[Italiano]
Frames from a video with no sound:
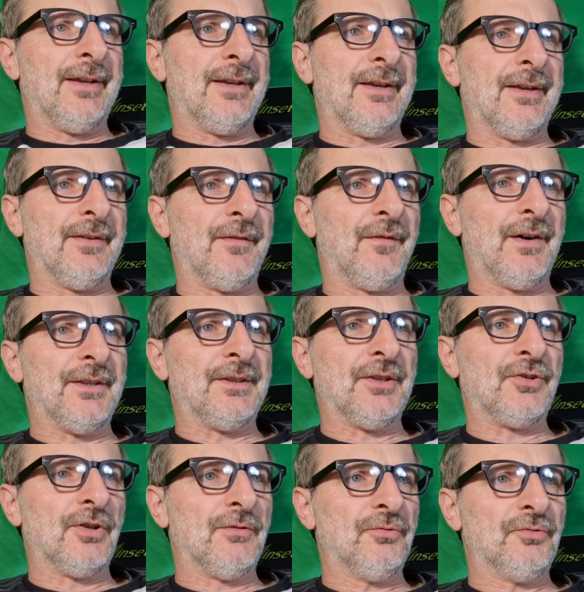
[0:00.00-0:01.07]
e infatti
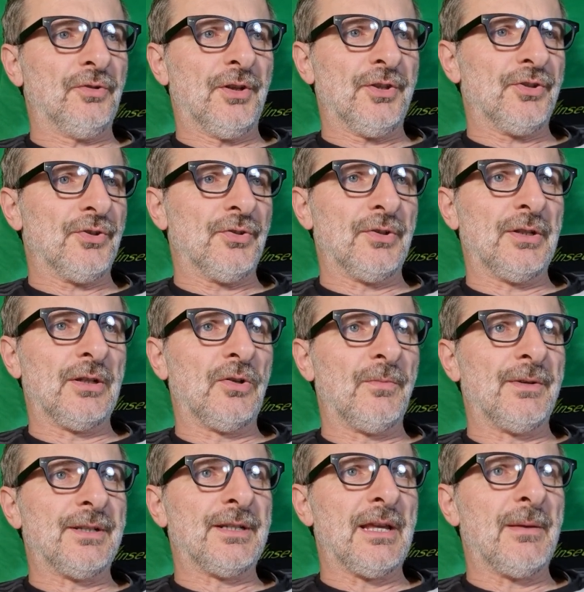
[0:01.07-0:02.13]
ci ha avuto ragione
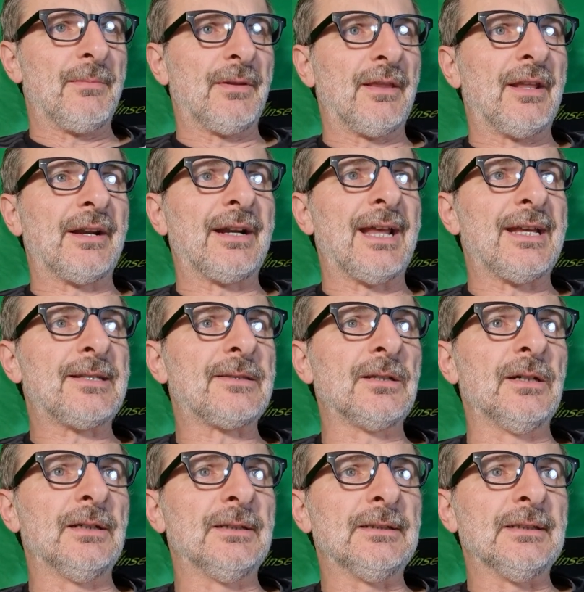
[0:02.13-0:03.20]
come sempre del
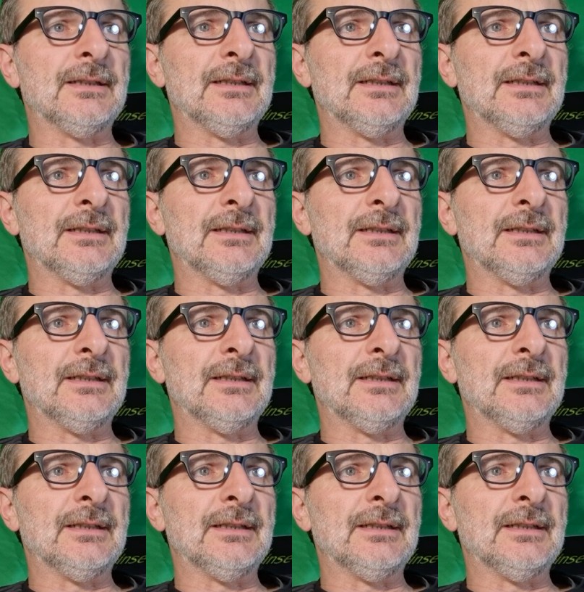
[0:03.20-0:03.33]
resto